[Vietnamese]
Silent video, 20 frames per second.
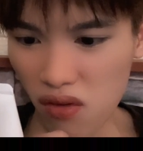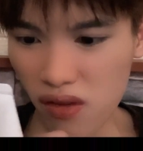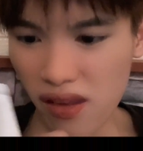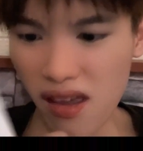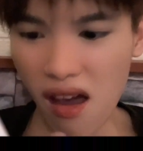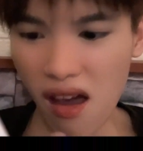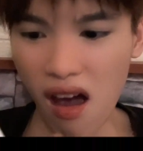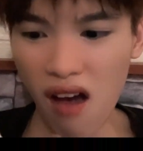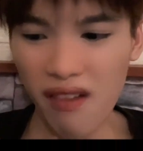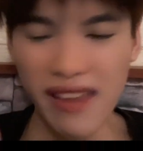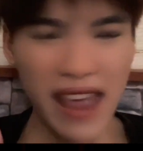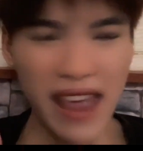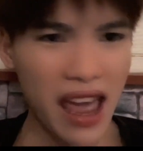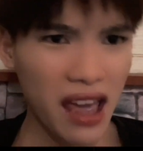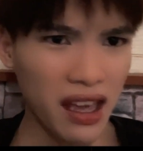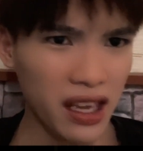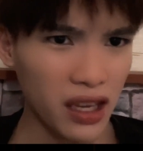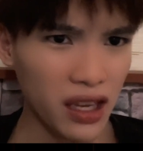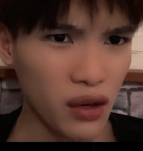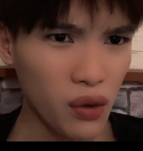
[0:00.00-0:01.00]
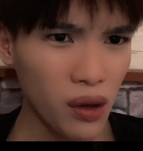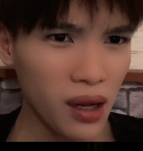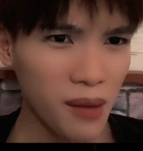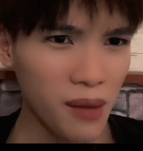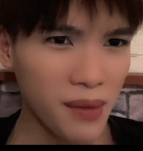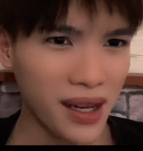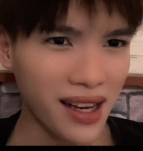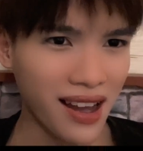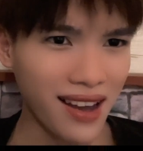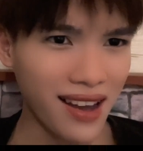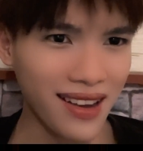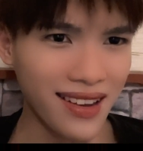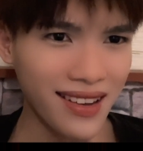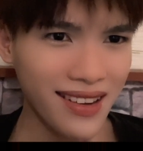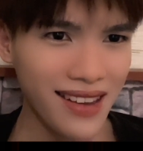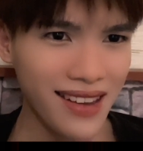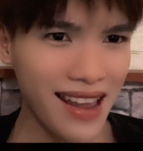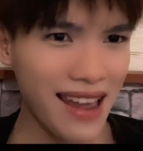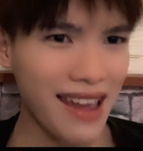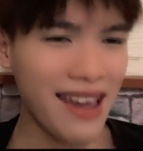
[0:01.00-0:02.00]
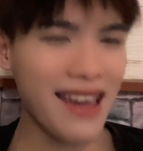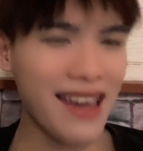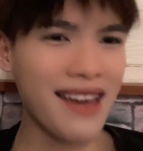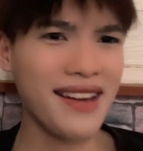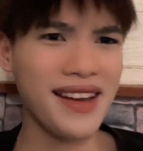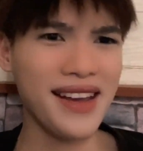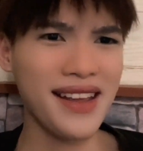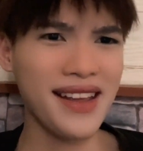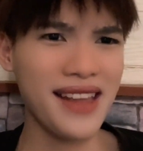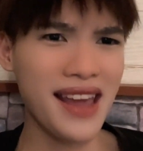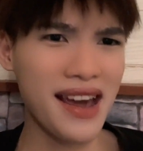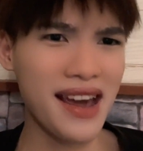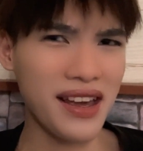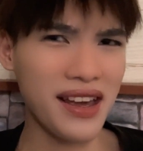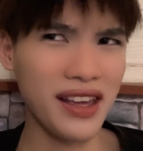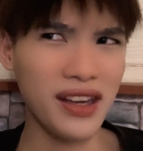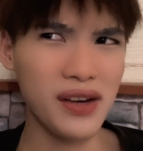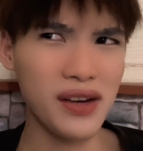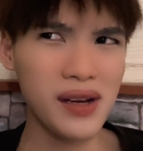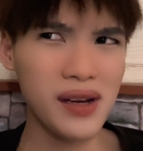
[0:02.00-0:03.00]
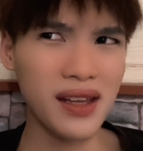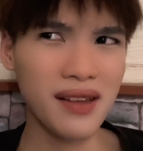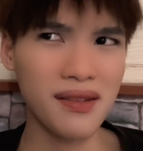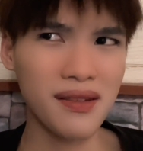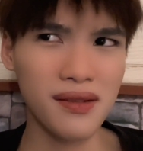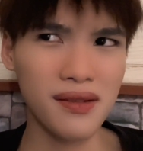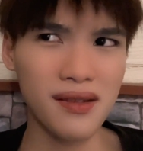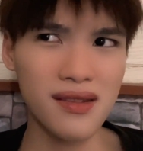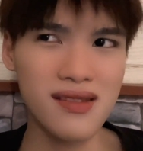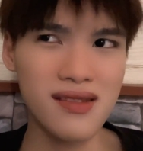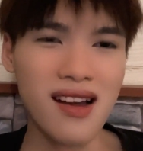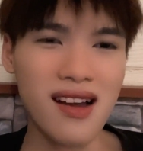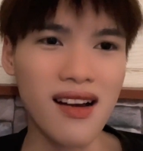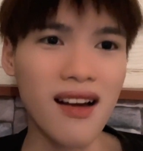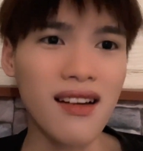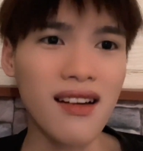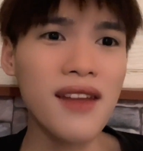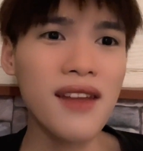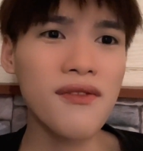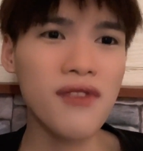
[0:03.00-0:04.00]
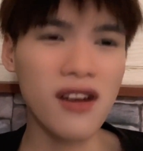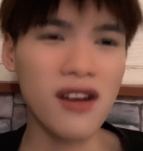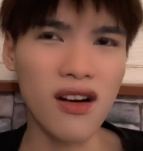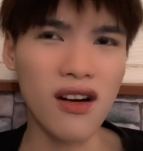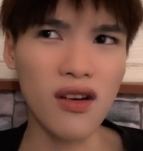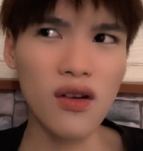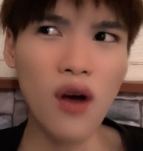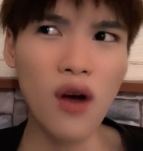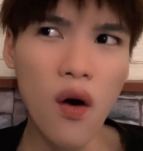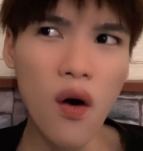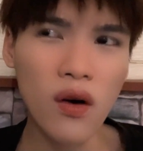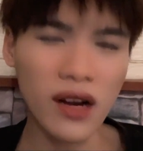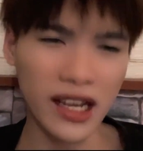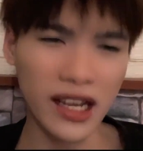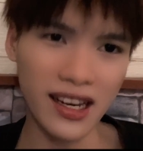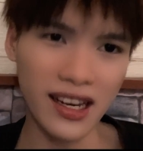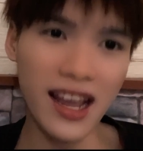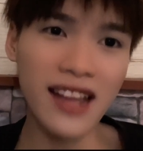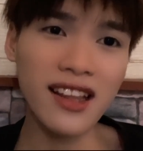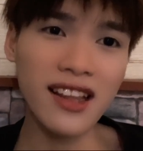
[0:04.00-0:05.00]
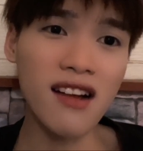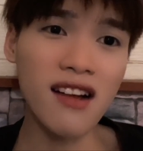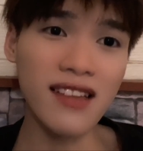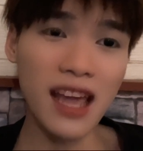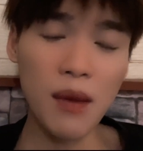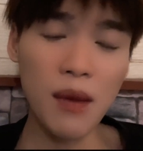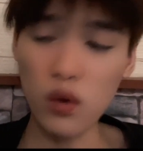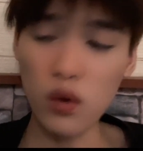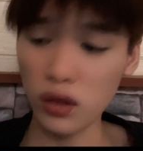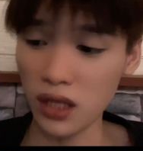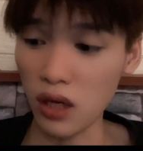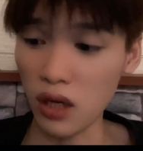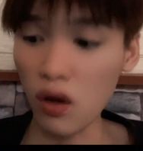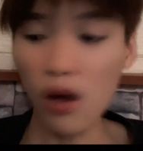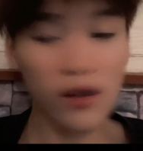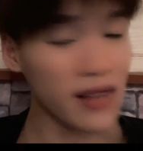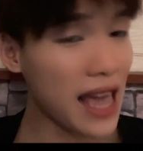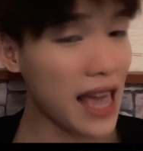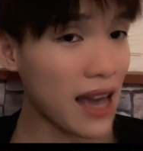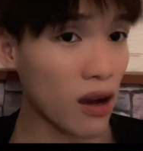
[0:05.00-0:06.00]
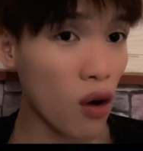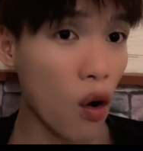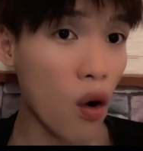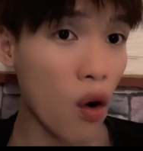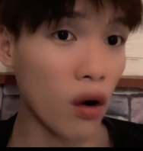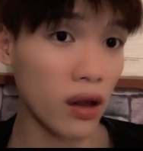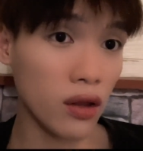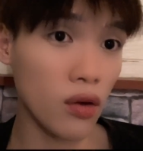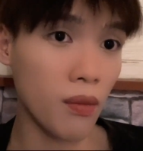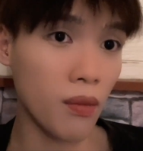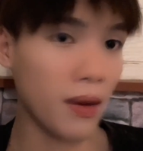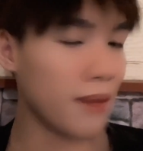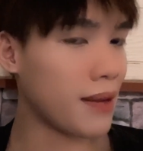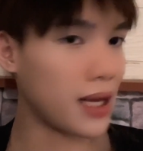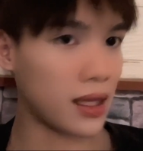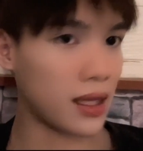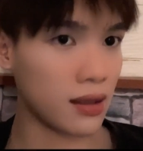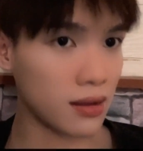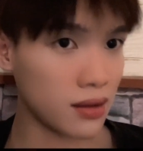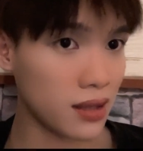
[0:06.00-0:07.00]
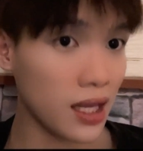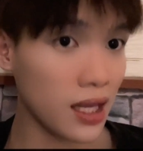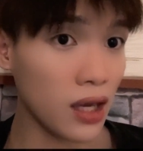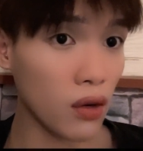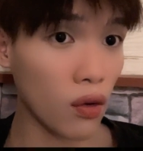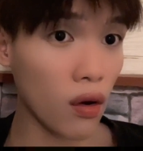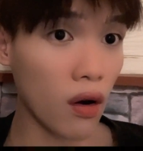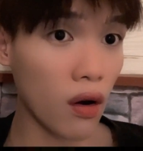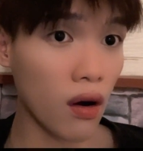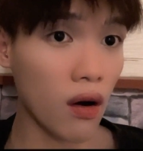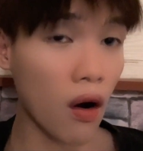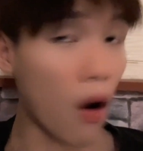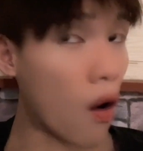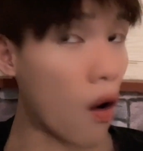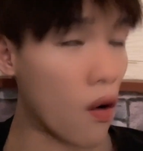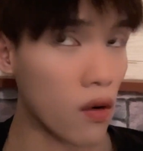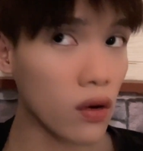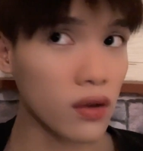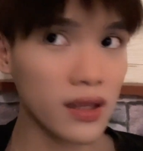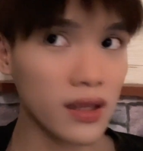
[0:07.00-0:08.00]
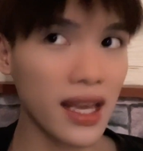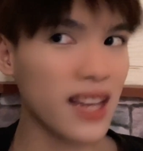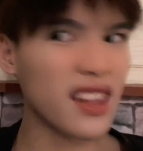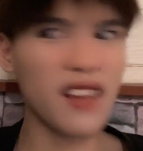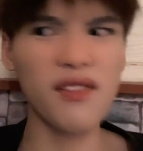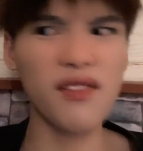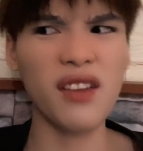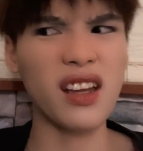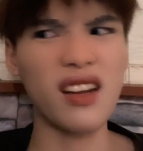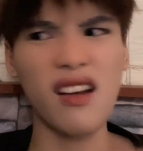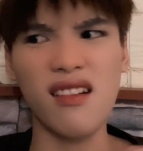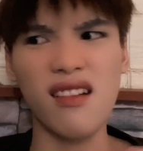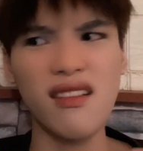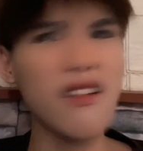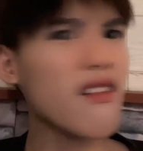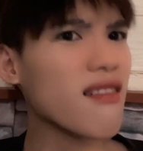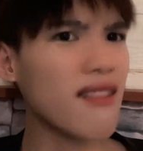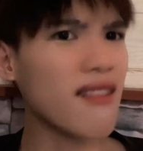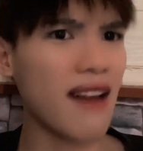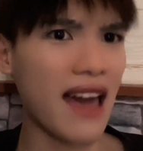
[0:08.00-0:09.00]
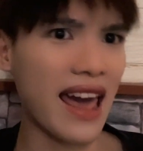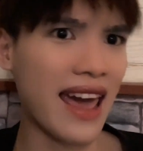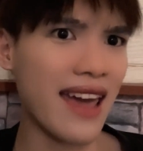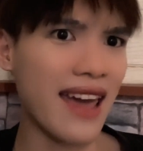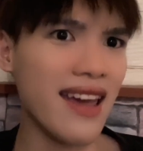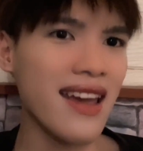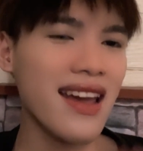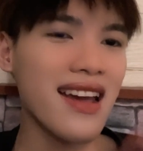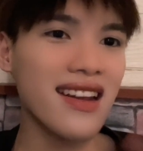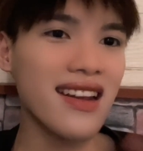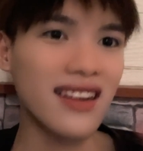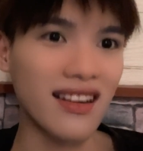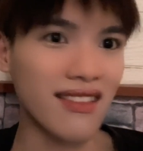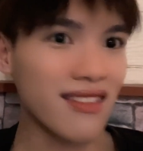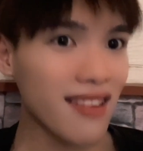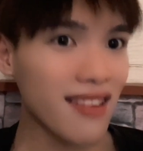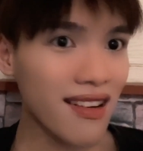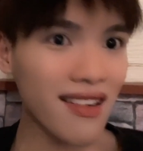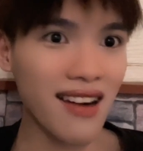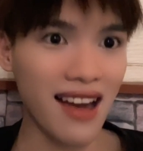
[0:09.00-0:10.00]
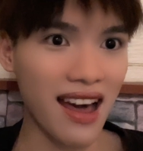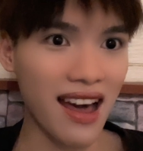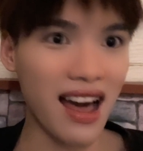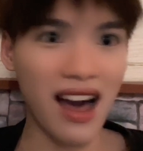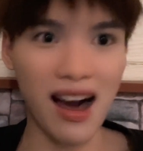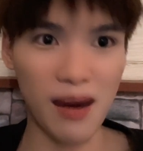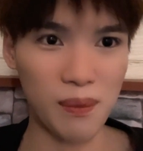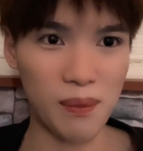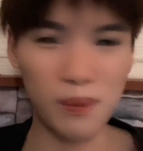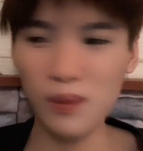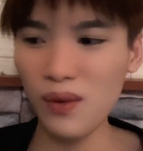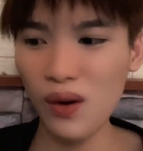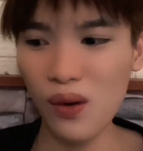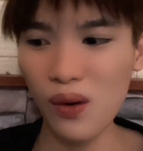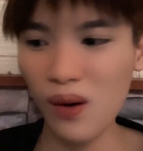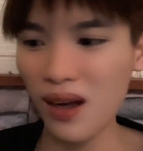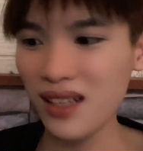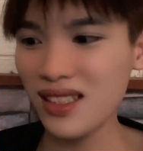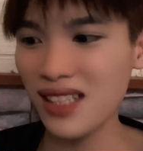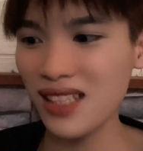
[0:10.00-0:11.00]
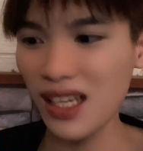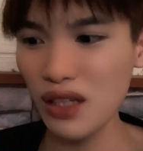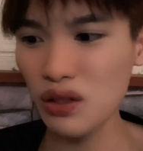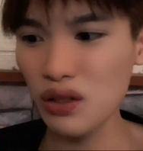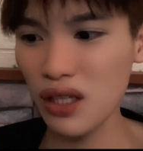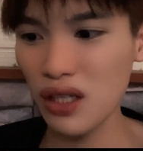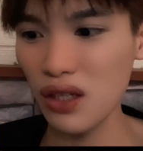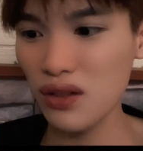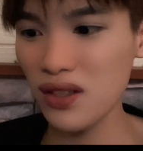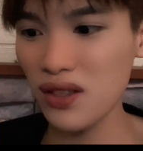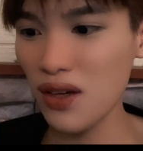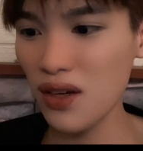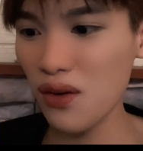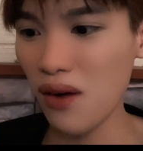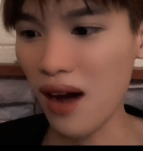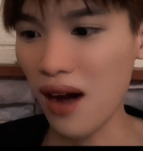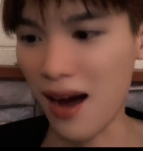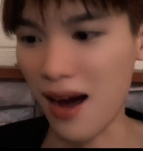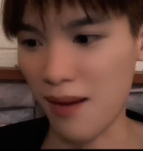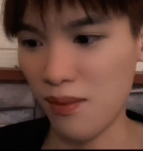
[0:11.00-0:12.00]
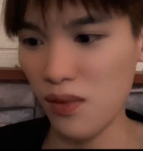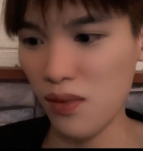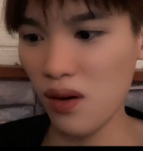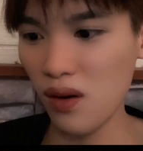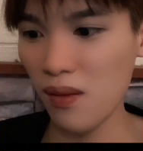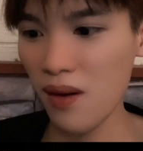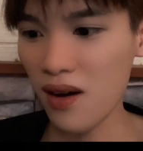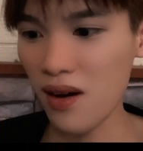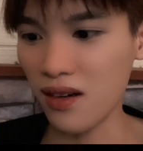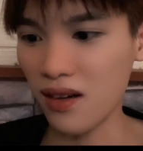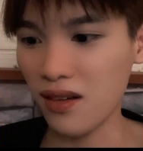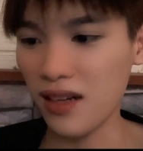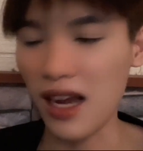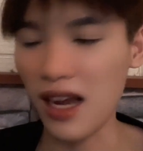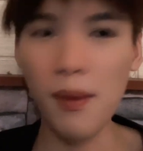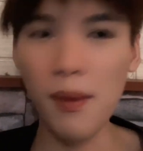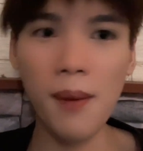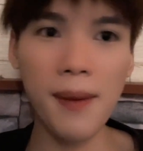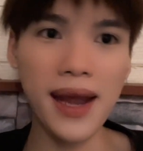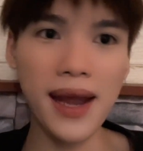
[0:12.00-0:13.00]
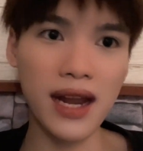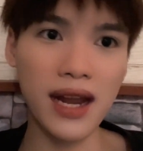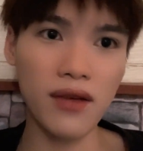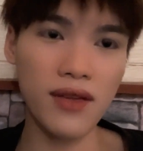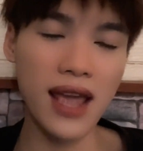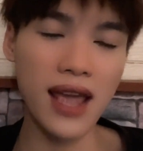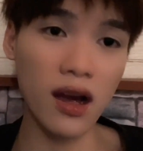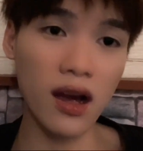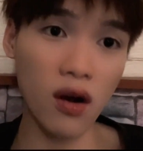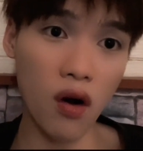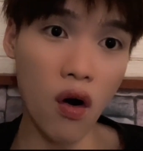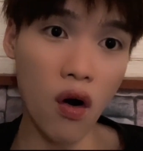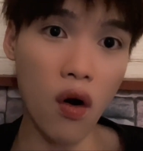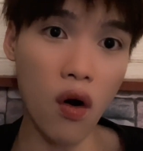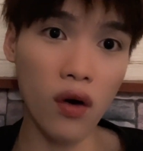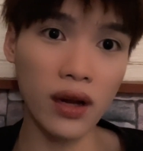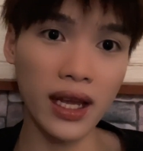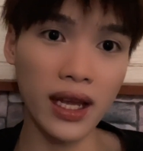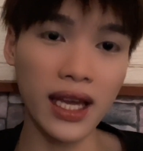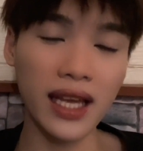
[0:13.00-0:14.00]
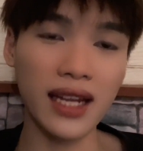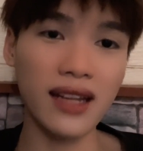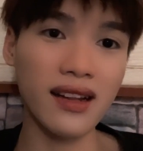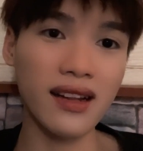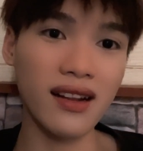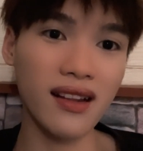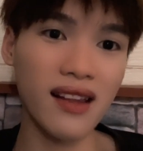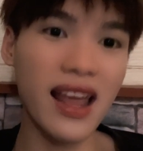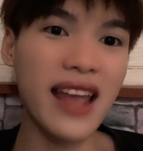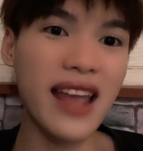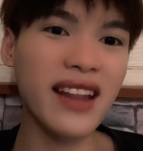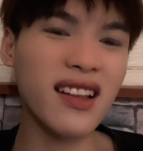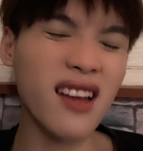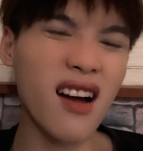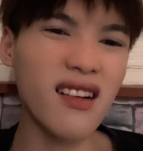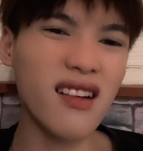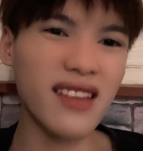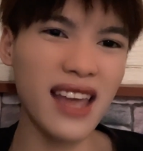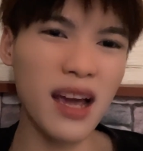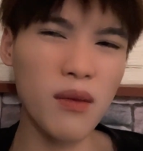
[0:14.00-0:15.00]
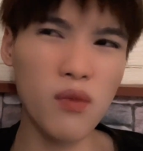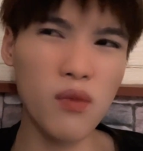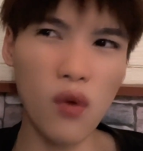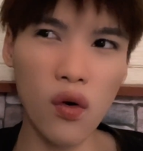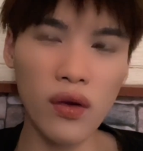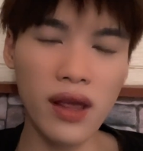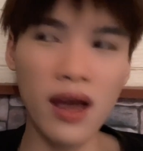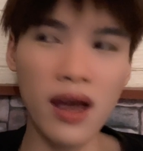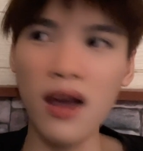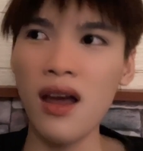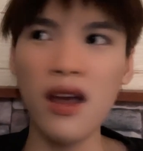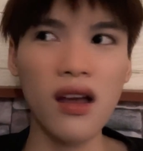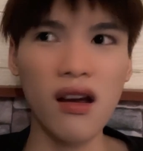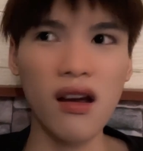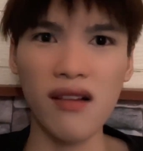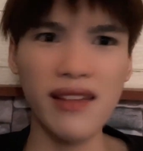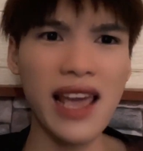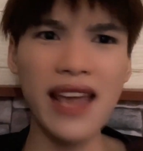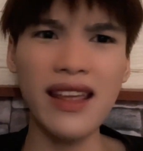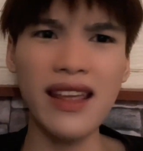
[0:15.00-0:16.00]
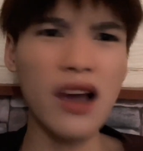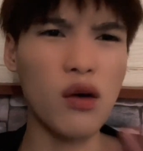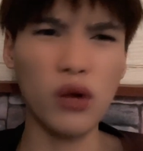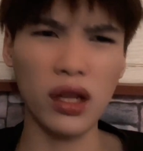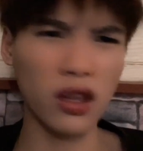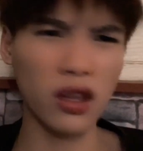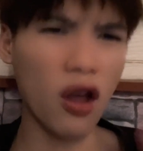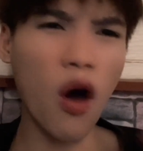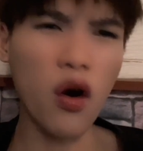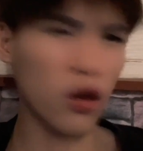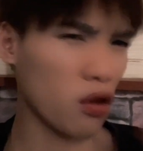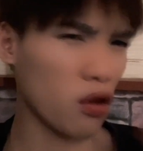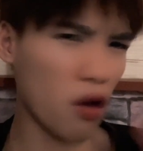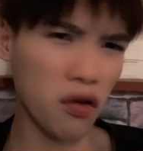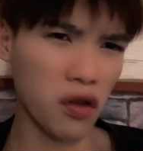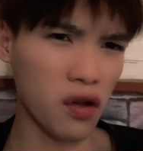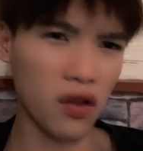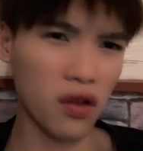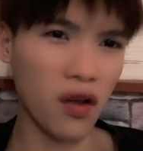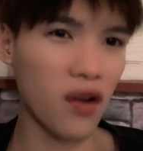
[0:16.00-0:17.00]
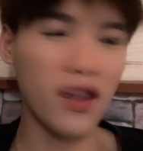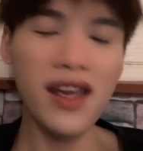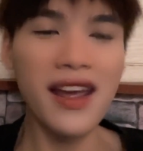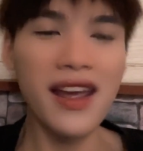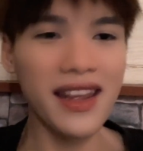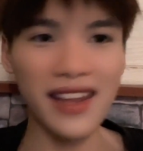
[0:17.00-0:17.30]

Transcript: cho da yếu thì mình thấy da da yếu thì nó có thành phần có cồn thì nên cân nhắc một xíu còn da khô thì dùng em này siêu ổn nha tại vì nó rất là nó rất là ẩm luôn á siêu siêu siêu ẩm luôn á mọi người nếu mà bạn nào da khô thì nên cân nhắc mua nha còn da dầu thì thôi thôi thôi thôi